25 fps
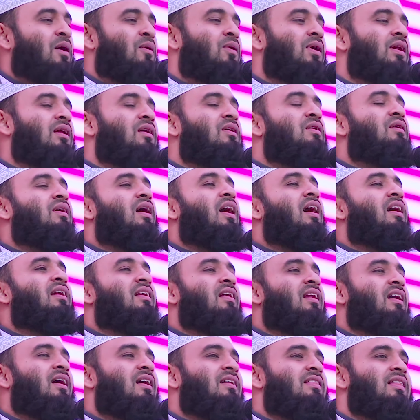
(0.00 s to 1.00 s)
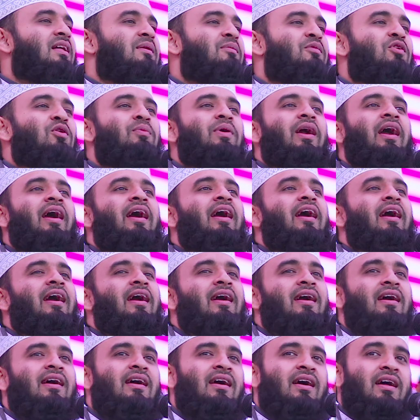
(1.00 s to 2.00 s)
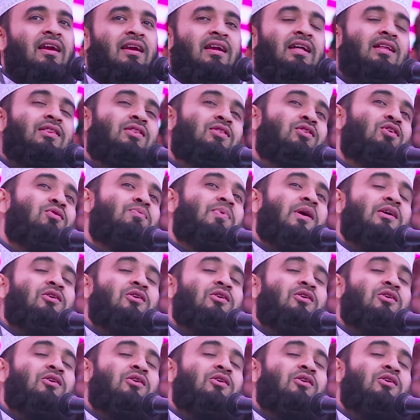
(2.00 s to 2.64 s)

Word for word: ওয়াল কোরআনাল আদিম নবী হে নিত্য